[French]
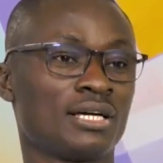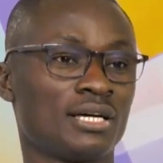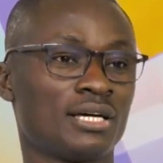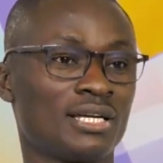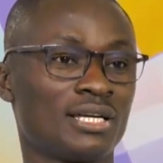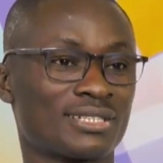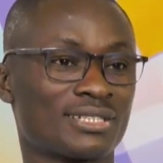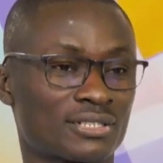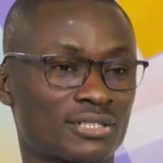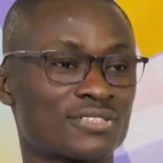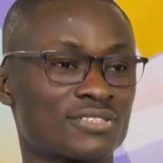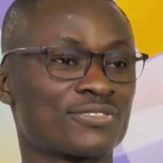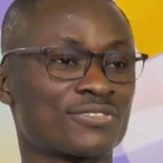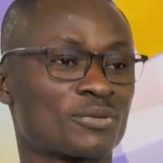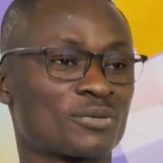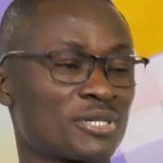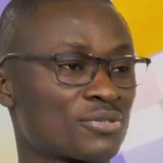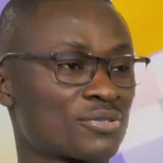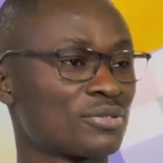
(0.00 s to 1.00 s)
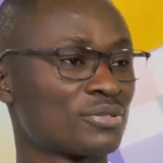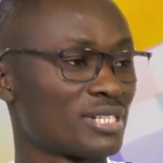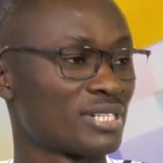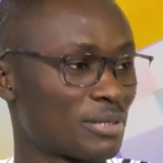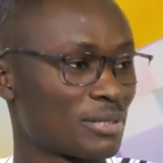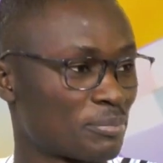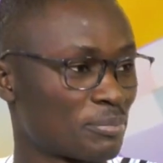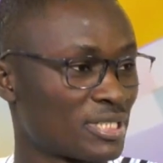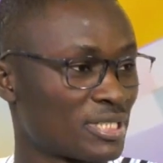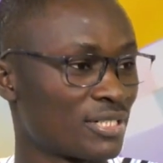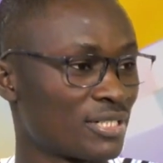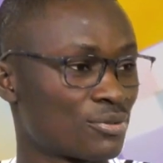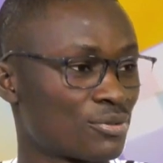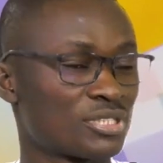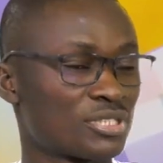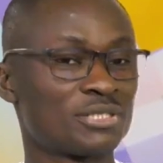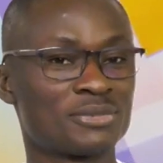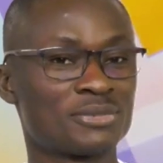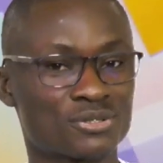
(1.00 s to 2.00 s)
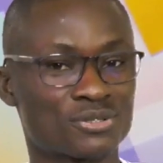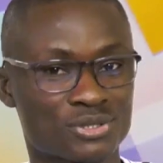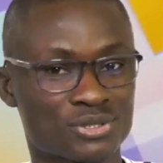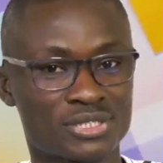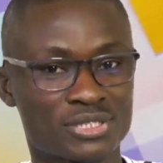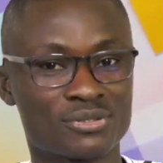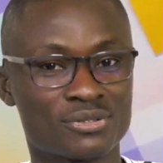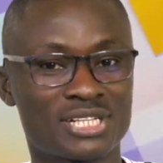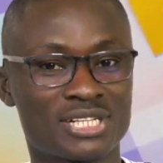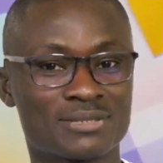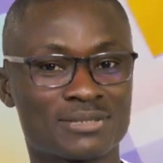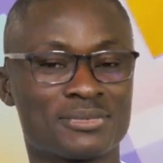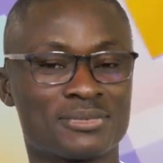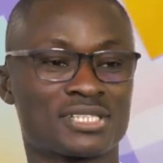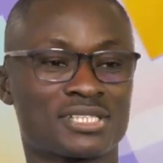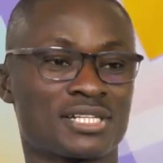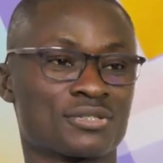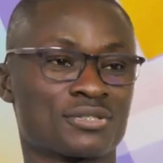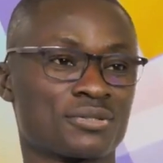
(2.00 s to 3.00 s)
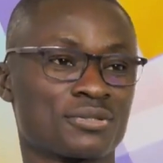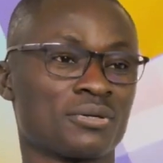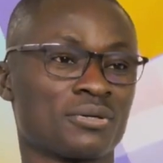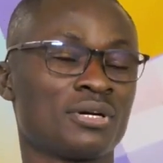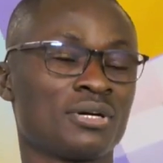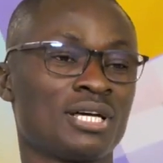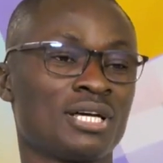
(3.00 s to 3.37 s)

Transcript: Hein, la transformation de la pédagogie, mais aussi de l'administration.